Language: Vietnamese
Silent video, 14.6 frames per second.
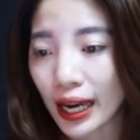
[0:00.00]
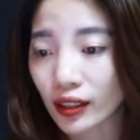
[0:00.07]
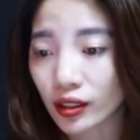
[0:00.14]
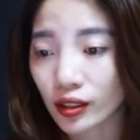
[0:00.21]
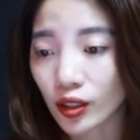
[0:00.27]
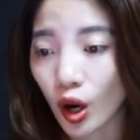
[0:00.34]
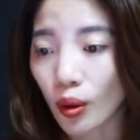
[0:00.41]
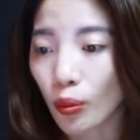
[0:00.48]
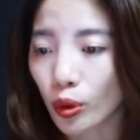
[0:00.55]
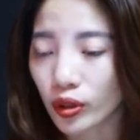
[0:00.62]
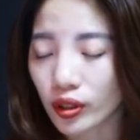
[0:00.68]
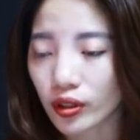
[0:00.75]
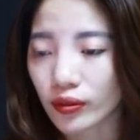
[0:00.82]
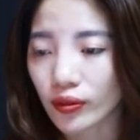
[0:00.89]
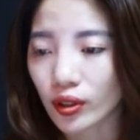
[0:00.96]
anh từng có một
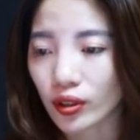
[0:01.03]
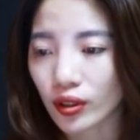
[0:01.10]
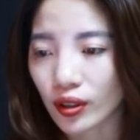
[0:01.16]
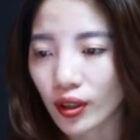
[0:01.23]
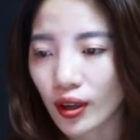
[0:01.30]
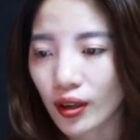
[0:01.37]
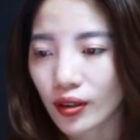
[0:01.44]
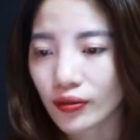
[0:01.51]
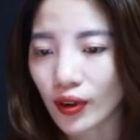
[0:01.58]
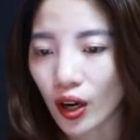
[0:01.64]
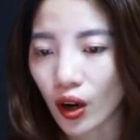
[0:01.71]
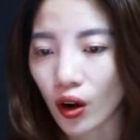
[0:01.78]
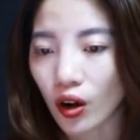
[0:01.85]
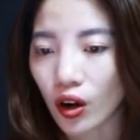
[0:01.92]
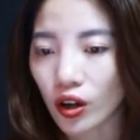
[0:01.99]
đời vợ và
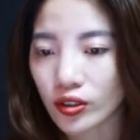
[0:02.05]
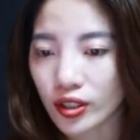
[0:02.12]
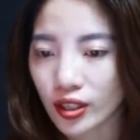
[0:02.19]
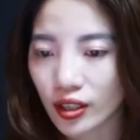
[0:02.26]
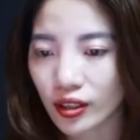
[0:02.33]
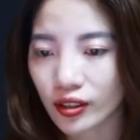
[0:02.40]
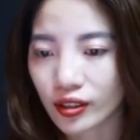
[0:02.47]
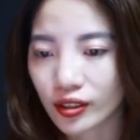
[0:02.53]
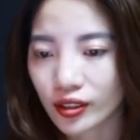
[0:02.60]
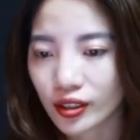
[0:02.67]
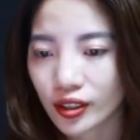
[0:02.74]
có con riêng